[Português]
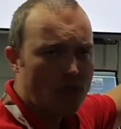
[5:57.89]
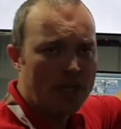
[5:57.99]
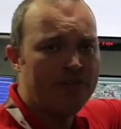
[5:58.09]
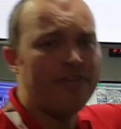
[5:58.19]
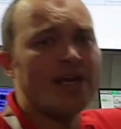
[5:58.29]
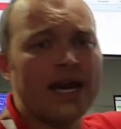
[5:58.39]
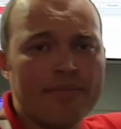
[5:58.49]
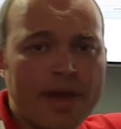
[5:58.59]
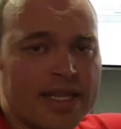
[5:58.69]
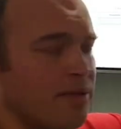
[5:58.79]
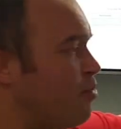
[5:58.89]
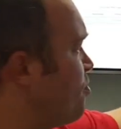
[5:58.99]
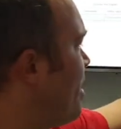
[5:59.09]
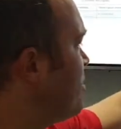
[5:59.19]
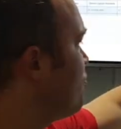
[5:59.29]
e ficar aberta por
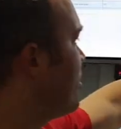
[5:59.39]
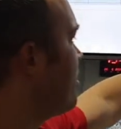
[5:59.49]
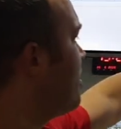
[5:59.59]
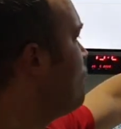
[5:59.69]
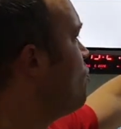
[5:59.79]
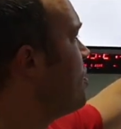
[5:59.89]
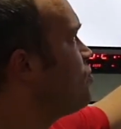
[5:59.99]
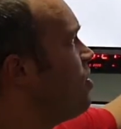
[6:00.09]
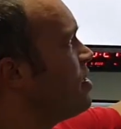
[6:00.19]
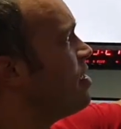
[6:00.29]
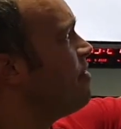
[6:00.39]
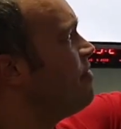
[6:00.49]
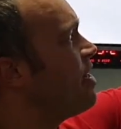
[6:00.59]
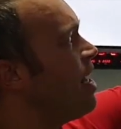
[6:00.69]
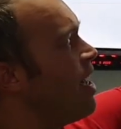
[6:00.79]
mais do que duas horas, ela
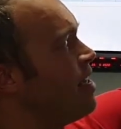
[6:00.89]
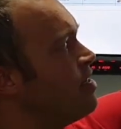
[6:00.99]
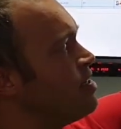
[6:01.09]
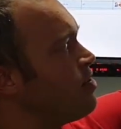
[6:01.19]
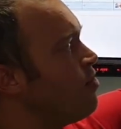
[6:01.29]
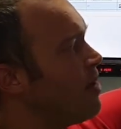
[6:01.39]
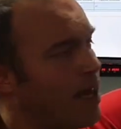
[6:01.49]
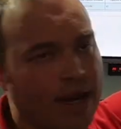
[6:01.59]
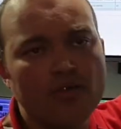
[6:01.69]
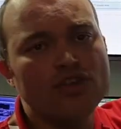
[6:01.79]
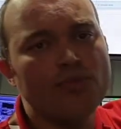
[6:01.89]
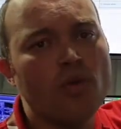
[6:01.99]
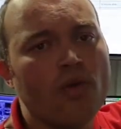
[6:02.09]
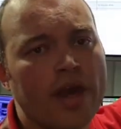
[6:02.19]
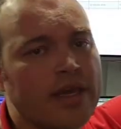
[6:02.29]
fica laranja, como aquela última
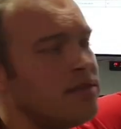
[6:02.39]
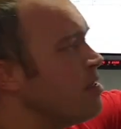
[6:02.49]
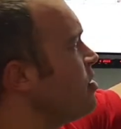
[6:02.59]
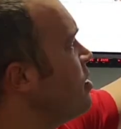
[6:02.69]
ocorrência